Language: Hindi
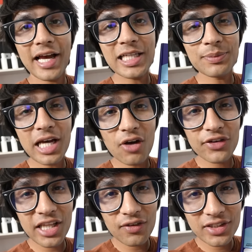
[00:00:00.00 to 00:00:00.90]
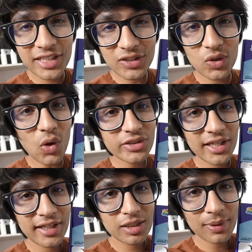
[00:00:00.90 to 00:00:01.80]
गाइस मैं काफ़ी नर्वस था इसको लॉन्च
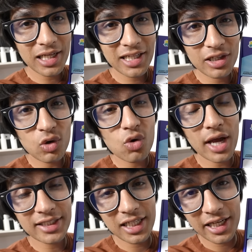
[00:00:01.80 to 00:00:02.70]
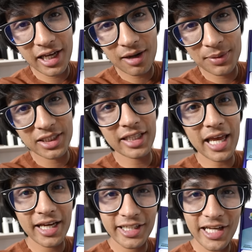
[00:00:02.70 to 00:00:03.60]
करने से पहले कि लोगों को कैसा लगेगा पसंद
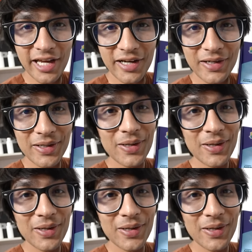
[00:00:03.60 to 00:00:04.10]
आएगा नहीं आएगा